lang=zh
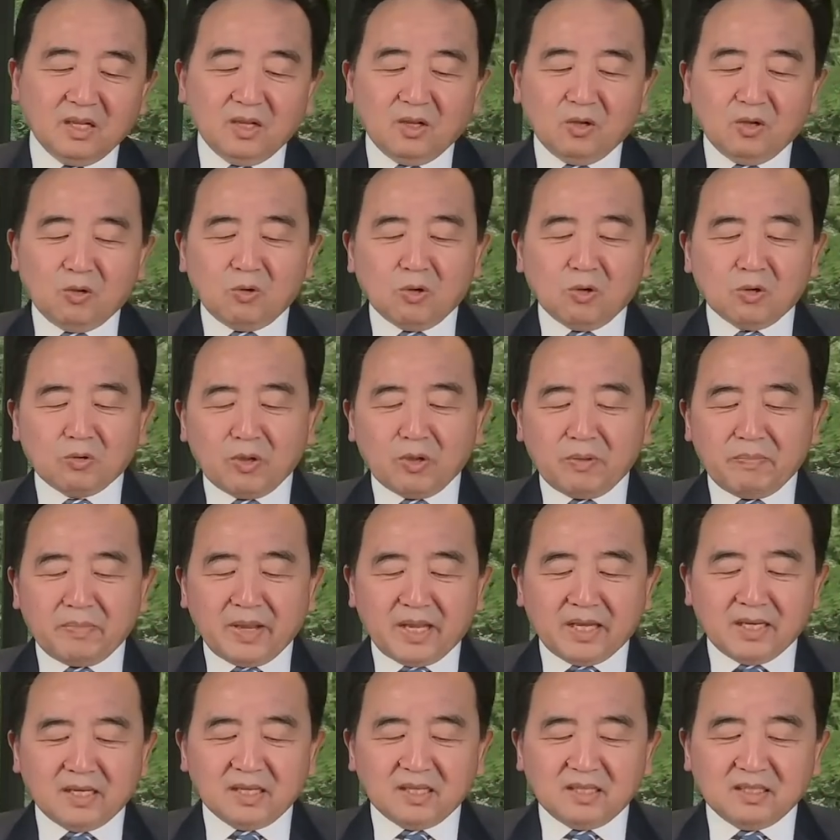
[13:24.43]
货柜
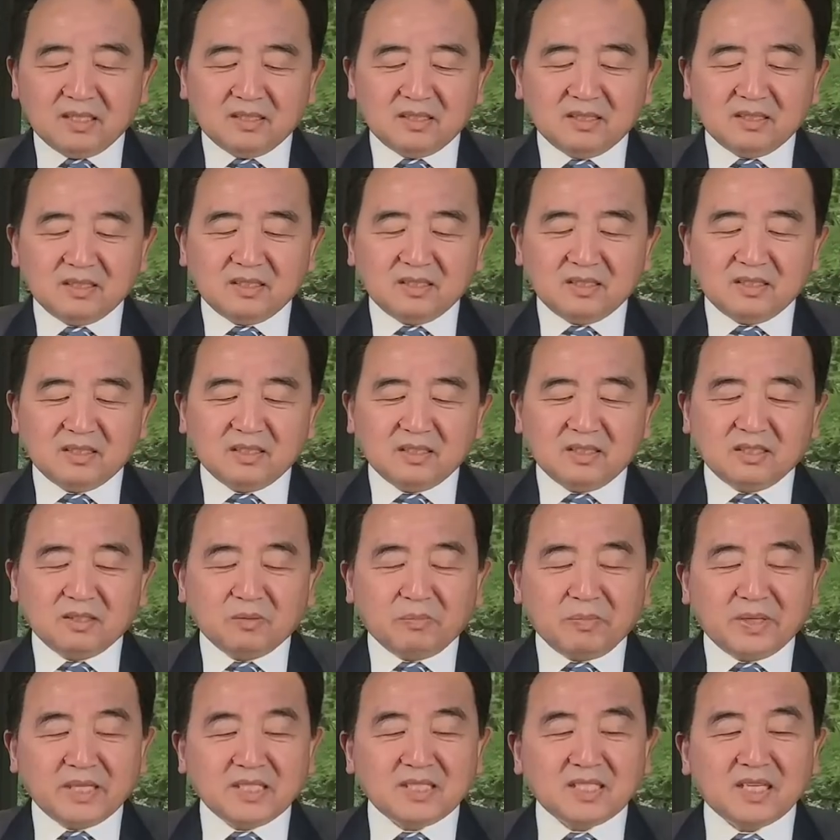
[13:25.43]
没了，那就
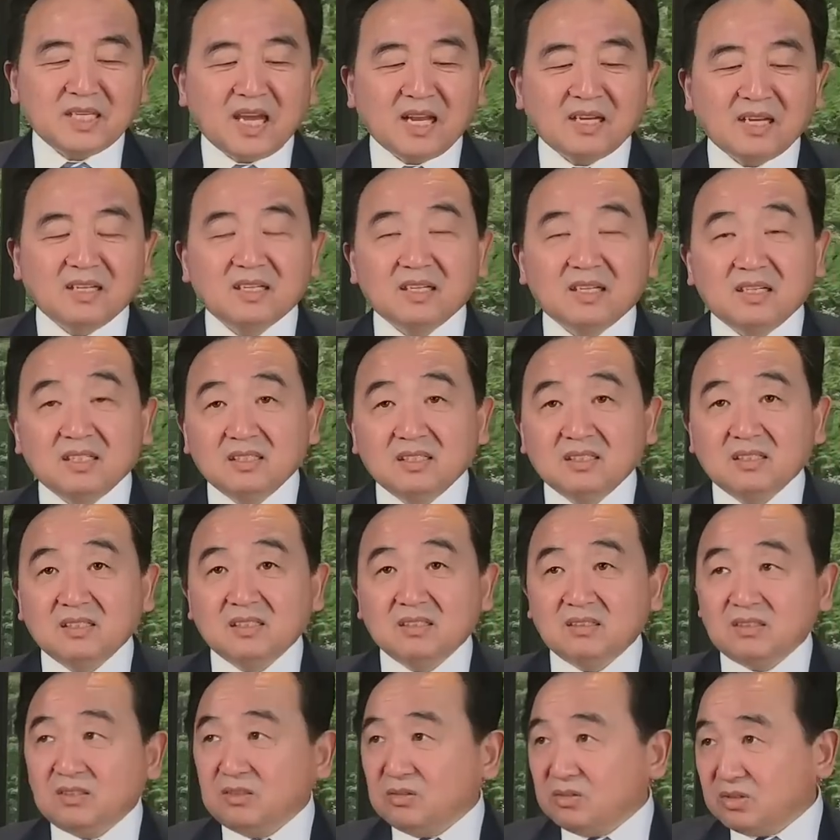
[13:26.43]
没钱了，
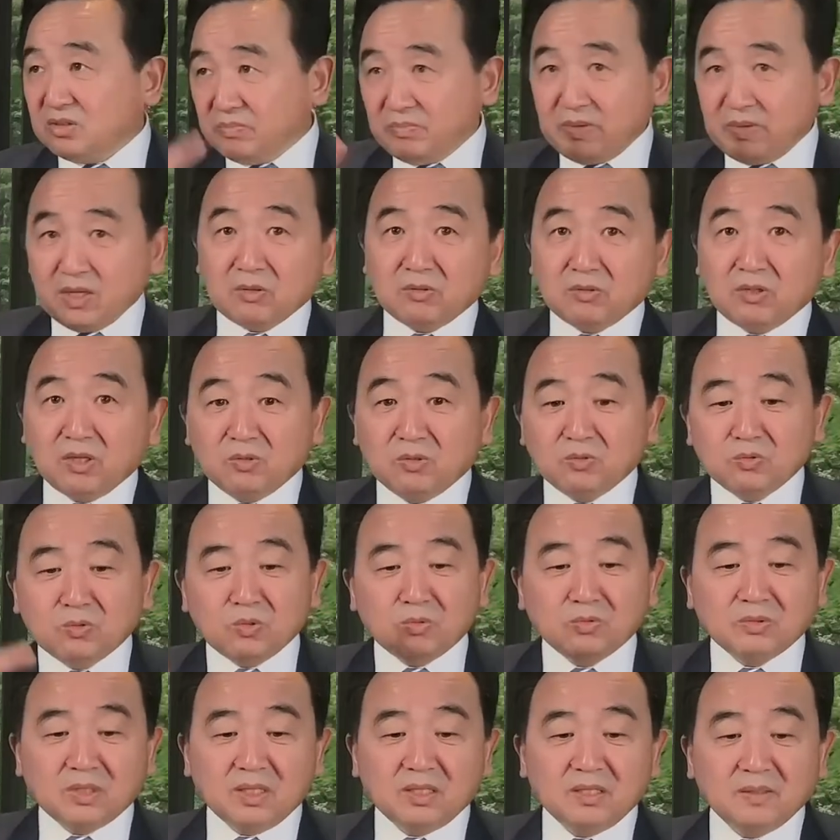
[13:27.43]
就是没有流
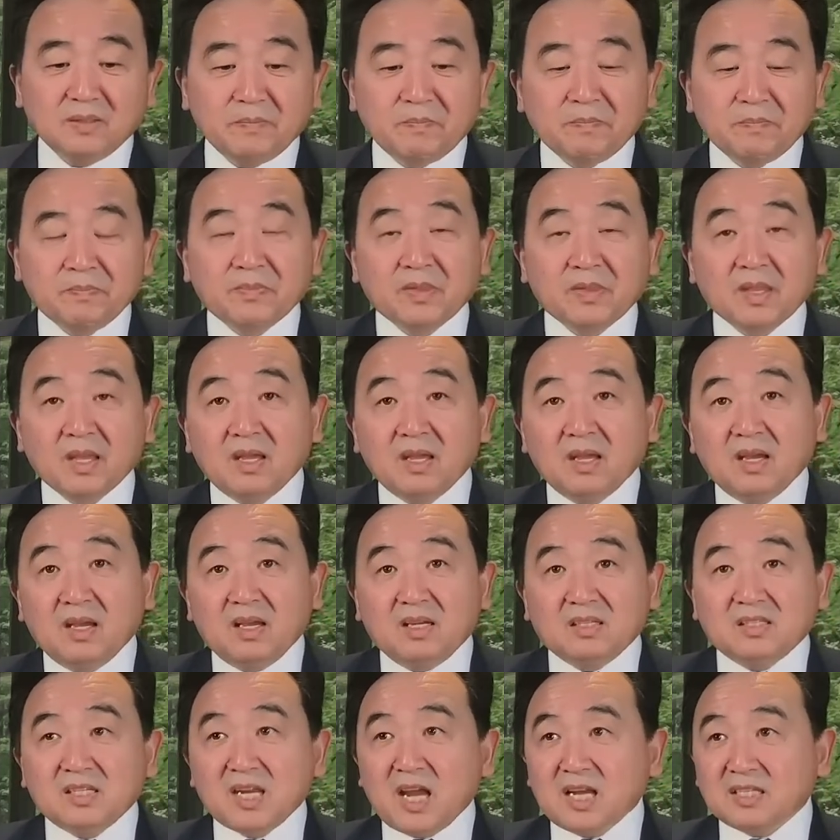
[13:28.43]
动的。
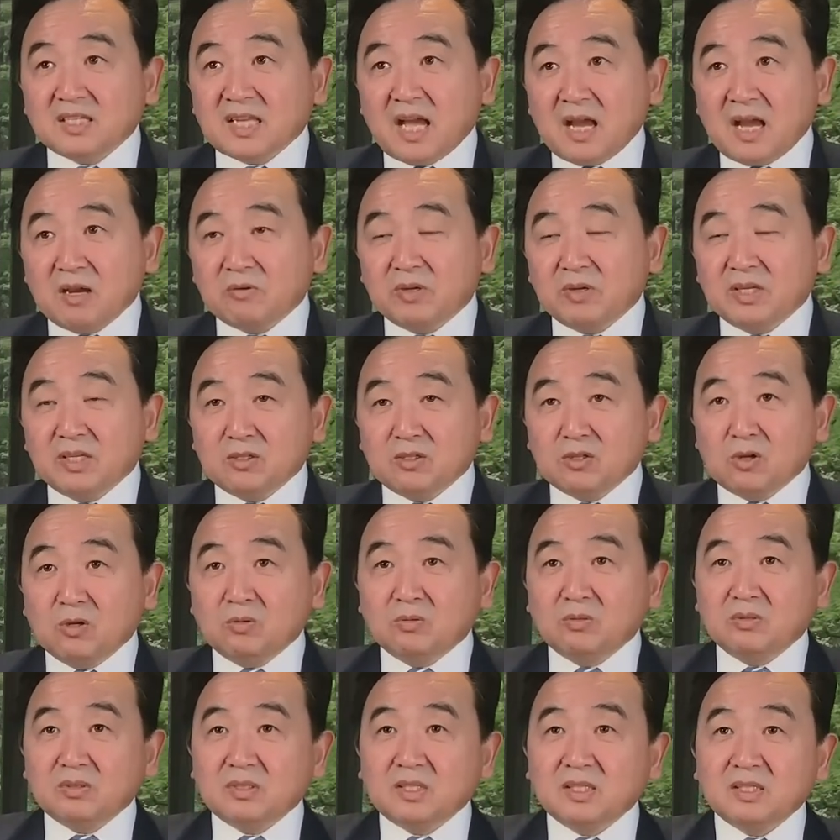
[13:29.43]
这样它会
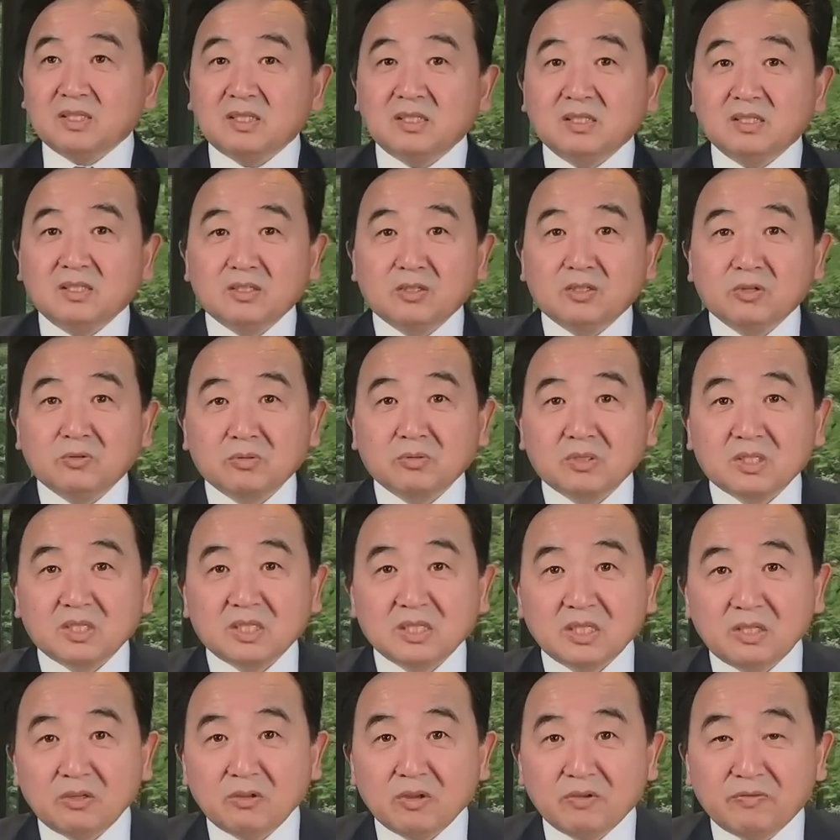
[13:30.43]
从，这是从
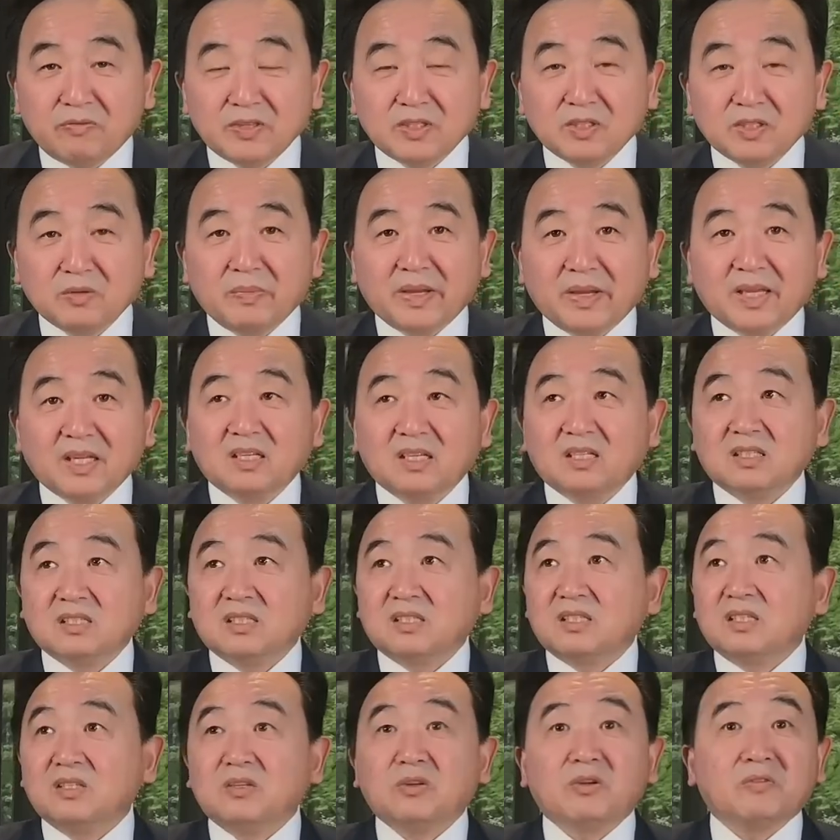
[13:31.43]
十一月份就没了。
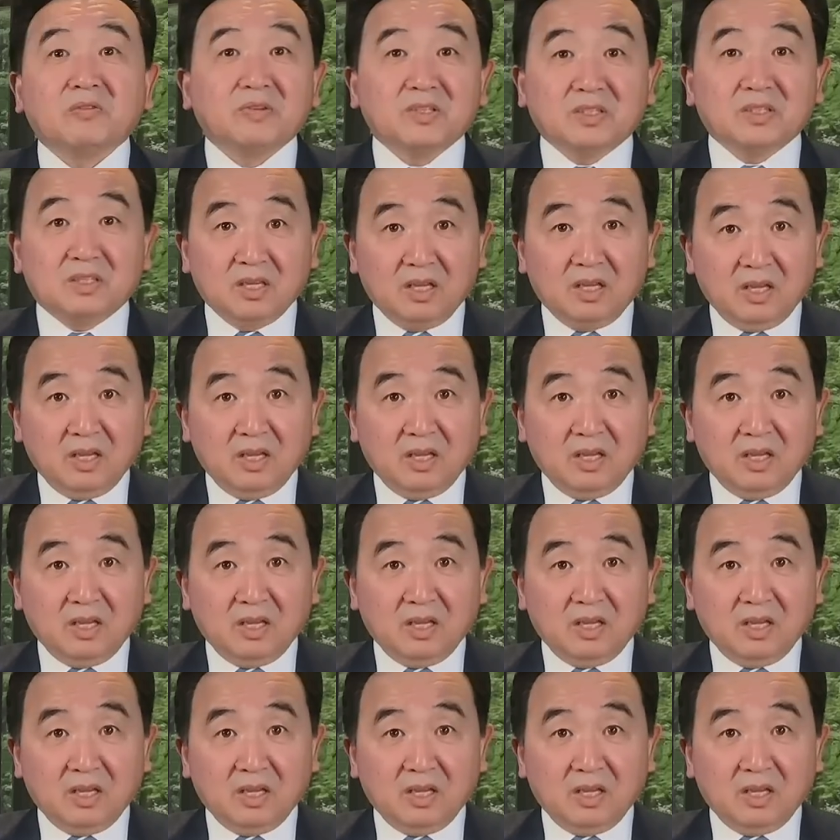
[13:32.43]
十一月份，